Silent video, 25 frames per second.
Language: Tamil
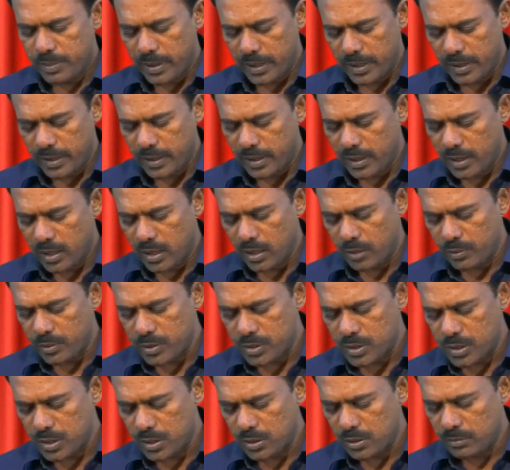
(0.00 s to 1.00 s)
பன்னிரெண்டாம்
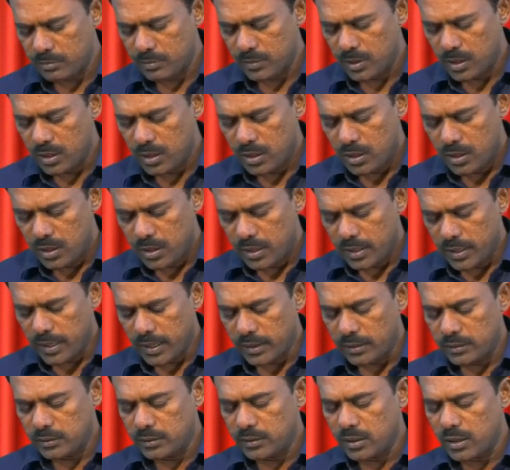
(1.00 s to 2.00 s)
வசனம்
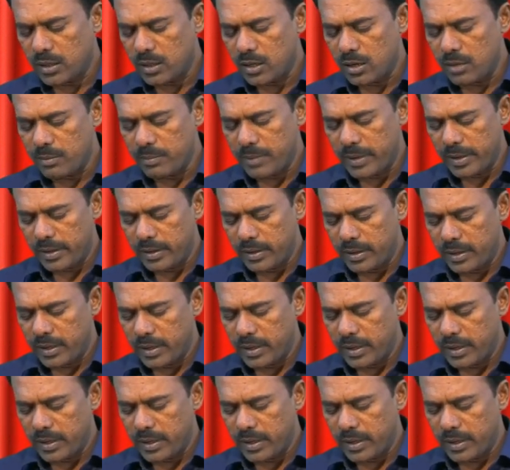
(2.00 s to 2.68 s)
கர்த்தர் நம்மை